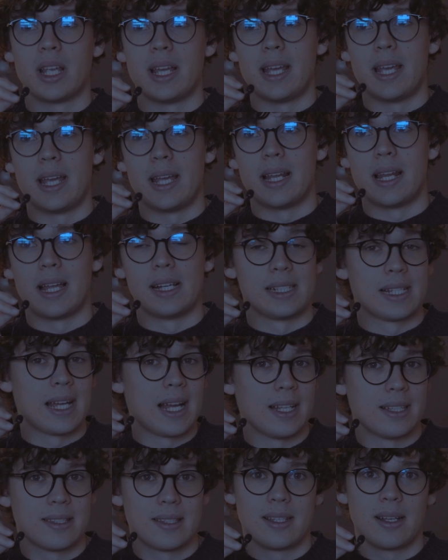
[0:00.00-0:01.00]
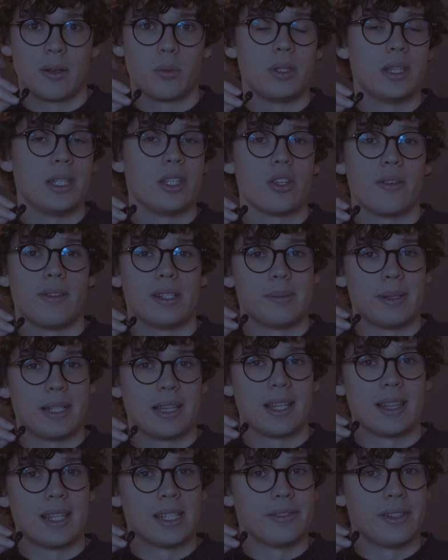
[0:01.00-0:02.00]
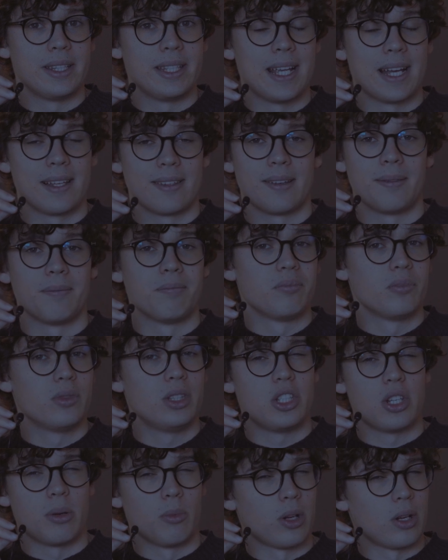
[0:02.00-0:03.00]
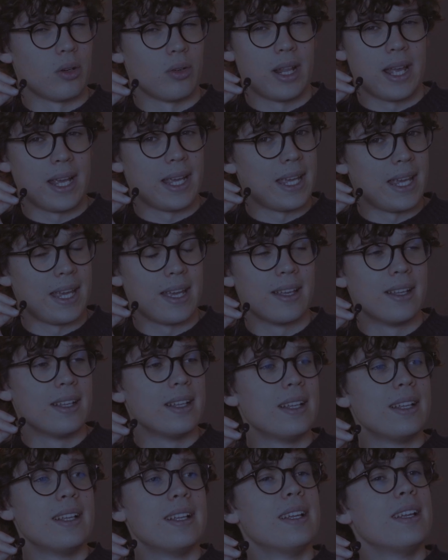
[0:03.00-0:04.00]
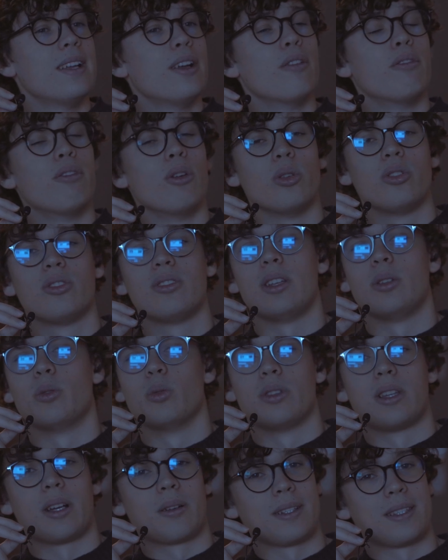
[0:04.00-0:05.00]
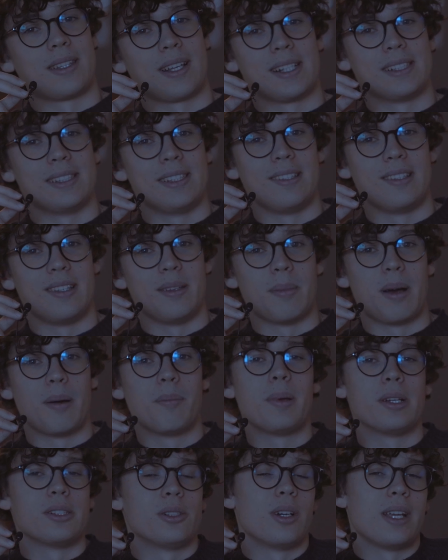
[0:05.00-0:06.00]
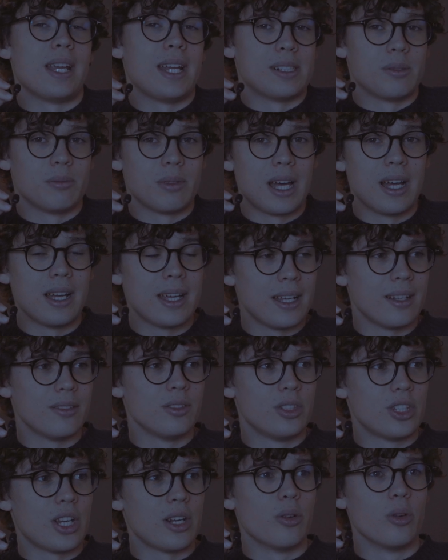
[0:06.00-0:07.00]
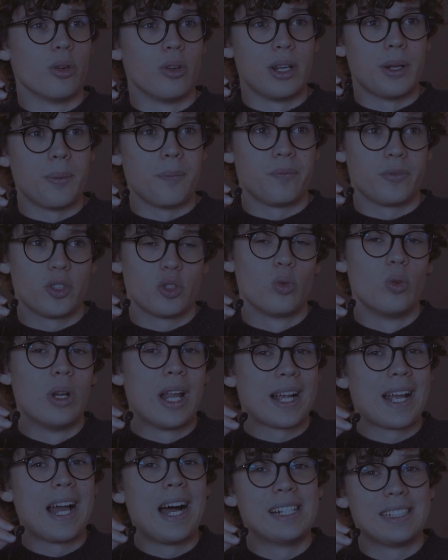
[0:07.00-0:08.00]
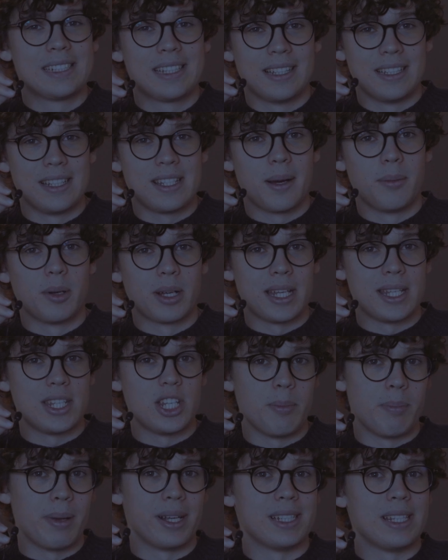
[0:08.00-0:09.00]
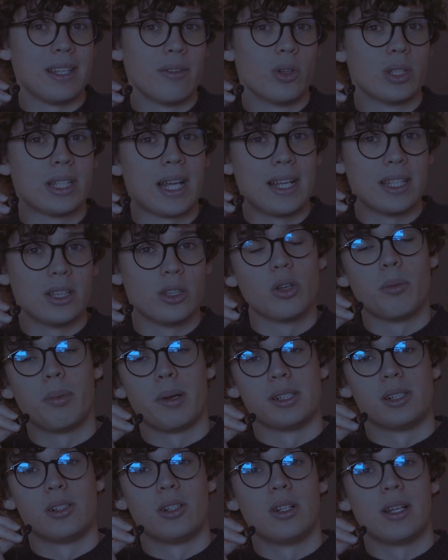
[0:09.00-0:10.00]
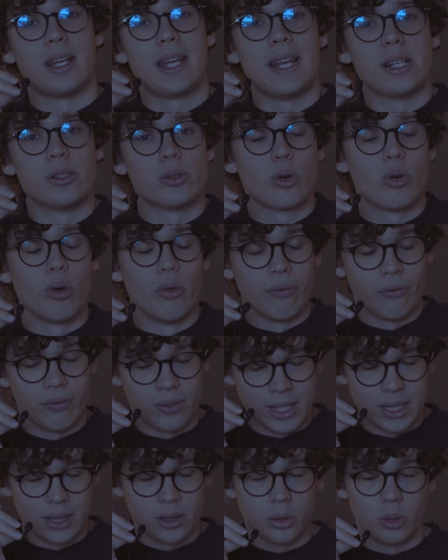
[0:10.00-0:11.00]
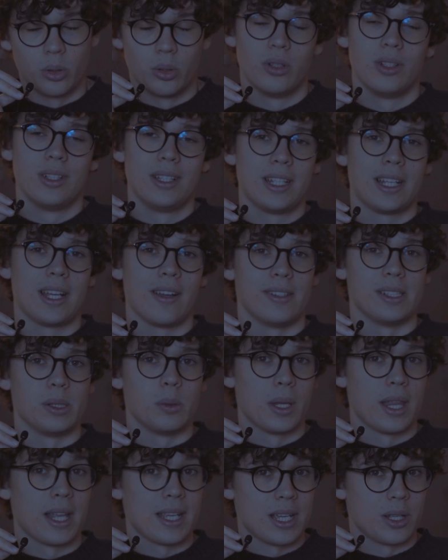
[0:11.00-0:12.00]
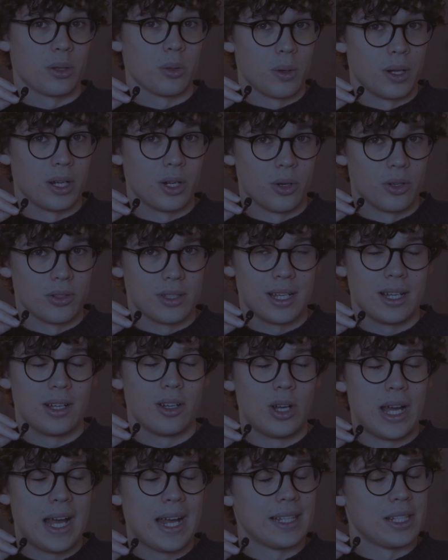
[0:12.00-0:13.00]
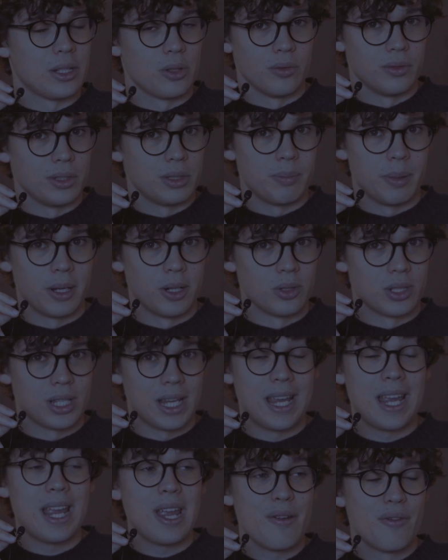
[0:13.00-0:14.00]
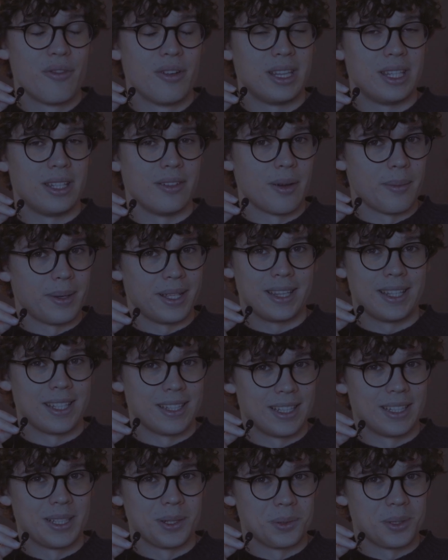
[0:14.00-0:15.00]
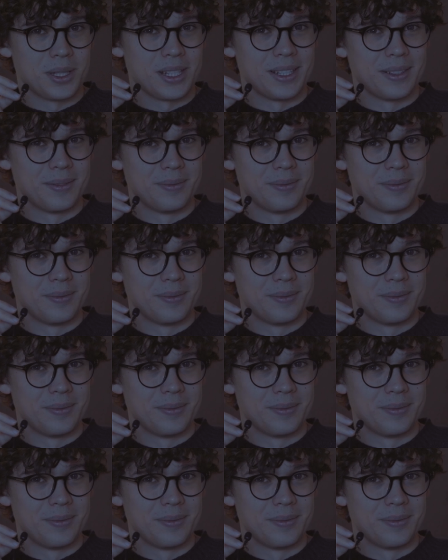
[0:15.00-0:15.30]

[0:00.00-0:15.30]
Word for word: eh, la ragazza, quindi c'è veramente andare via di casa diciamo che non è che fosse tutta questa grandissima, però è una... Cioè non, sulla carta diciamo che ci perdevo tanto, però ero convinto che avrei guadagnato qualcosa. Adesso vi spiego se effettivamente è andato così.